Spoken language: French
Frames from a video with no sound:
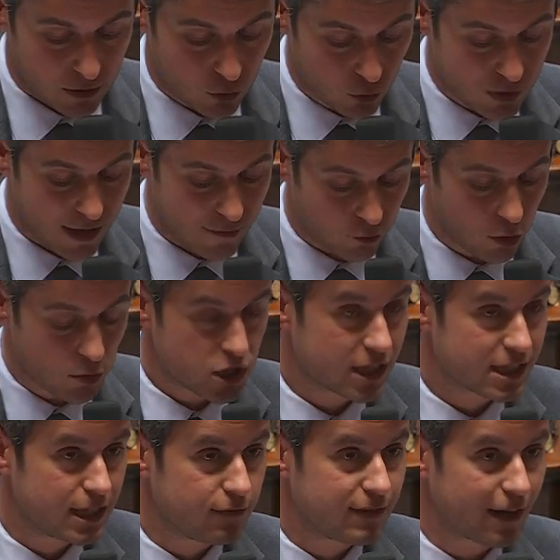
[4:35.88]
Nous avons
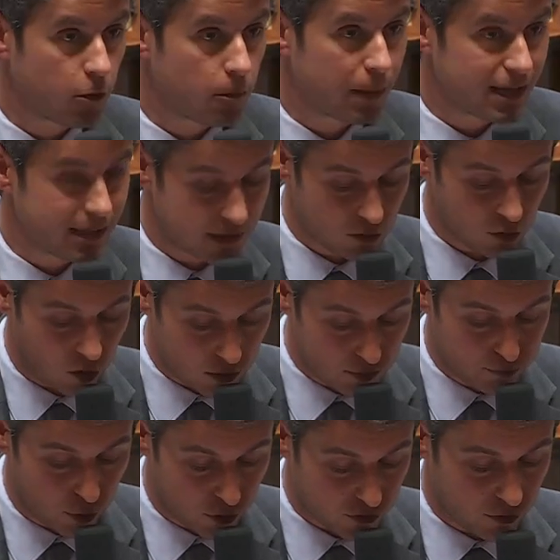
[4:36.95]
l'objectif d'accompagner
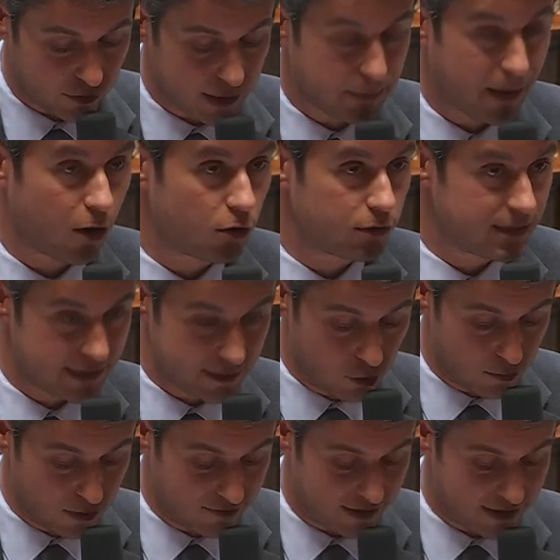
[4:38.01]
30% des parents d'ici
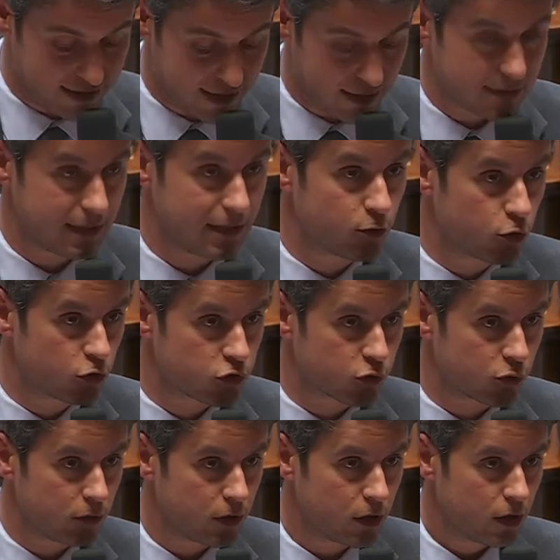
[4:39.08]
2027. Ils ne
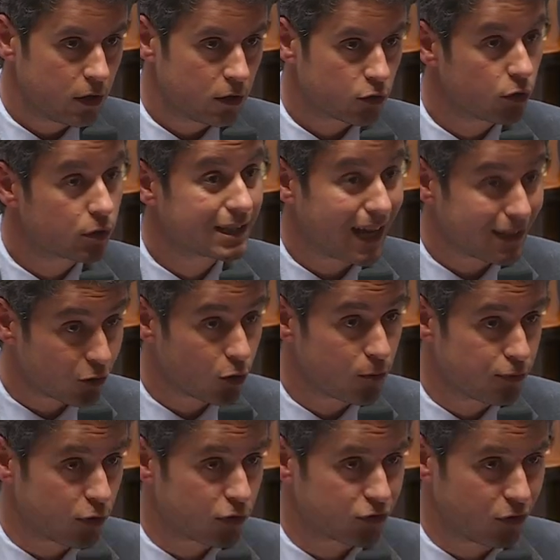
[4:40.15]
sont que
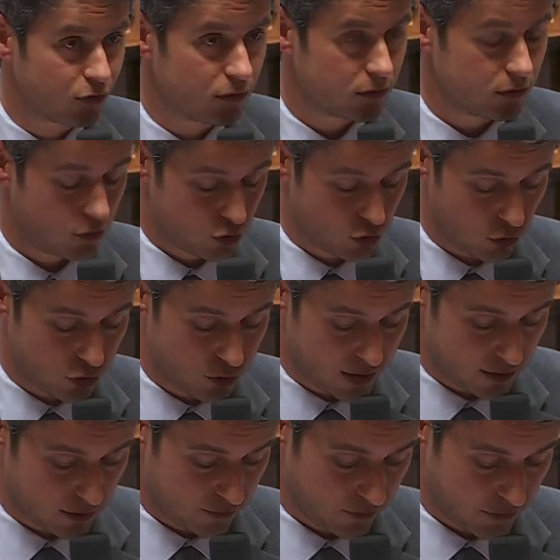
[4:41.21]
4% aujourd'hui.
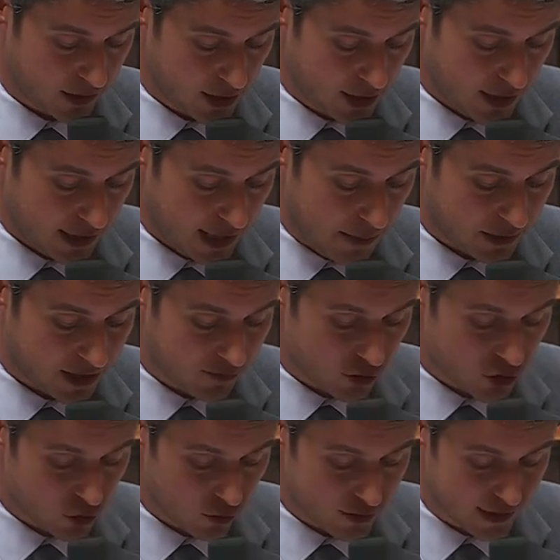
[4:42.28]
La
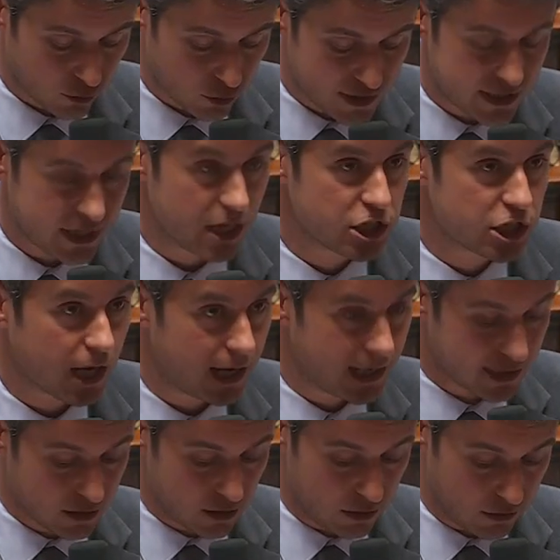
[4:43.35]
prévention, c'est aussi agir à
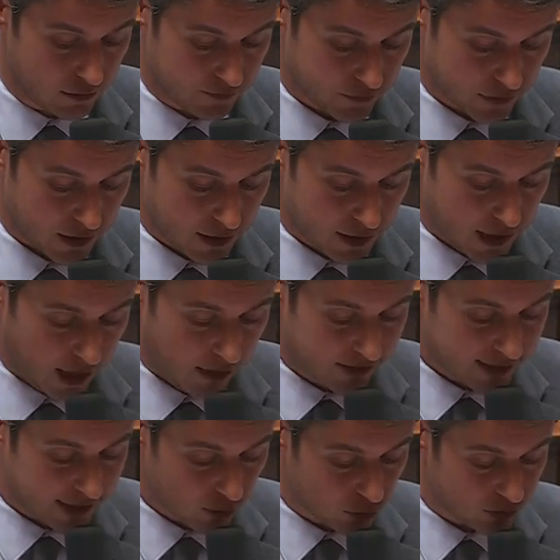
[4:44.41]
l'école,
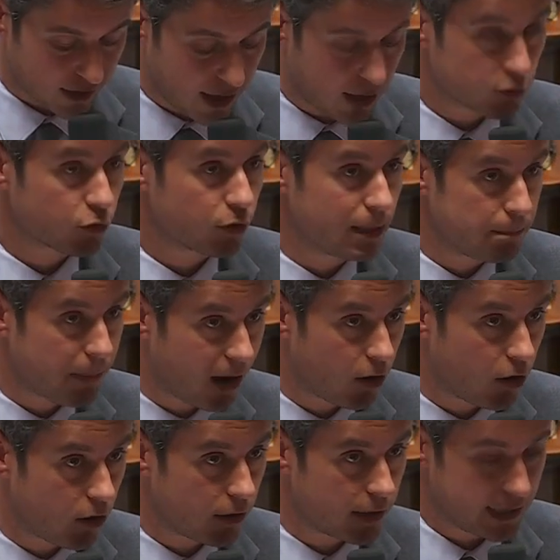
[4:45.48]
avec des contrats entre les
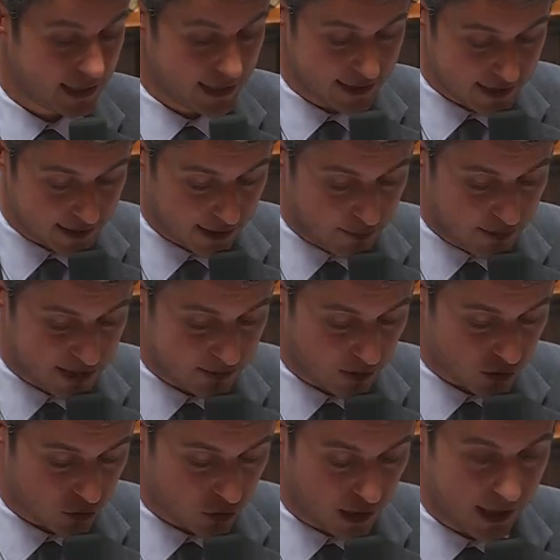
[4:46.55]
parents et les établissements
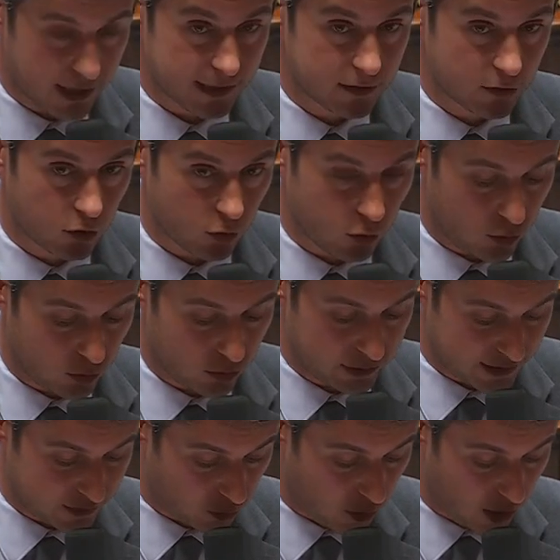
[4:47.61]
scolaires qui donneront
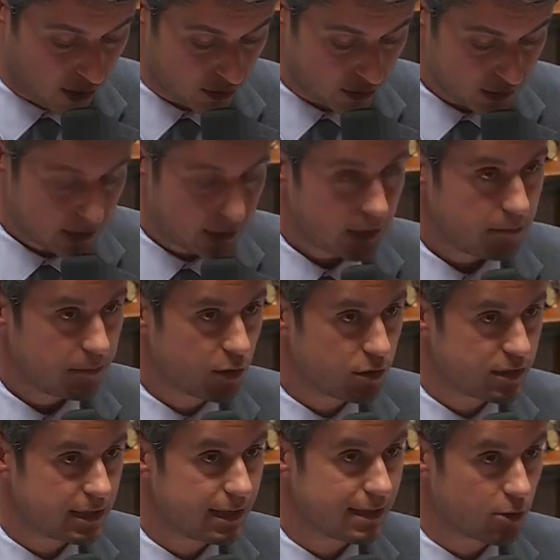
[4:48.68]
des droits, mais
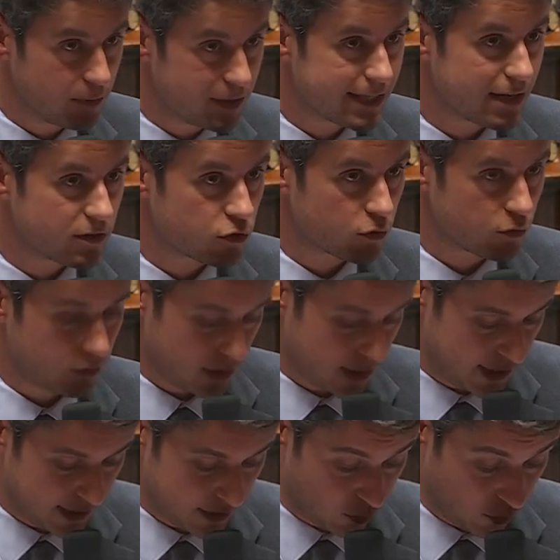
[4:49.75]
aussi des obligations et des